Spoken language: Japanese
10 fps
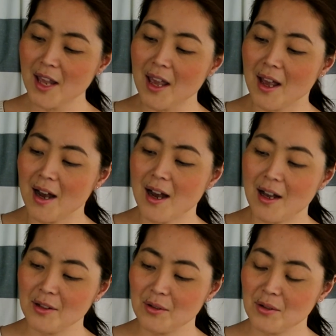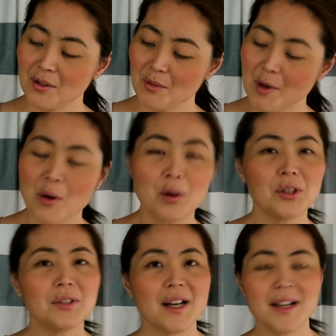でまあ、こう
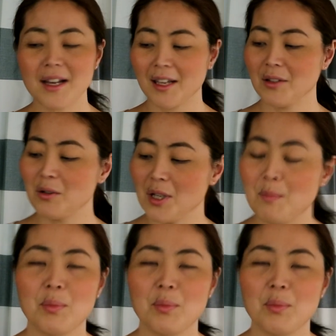いうとあれやけど1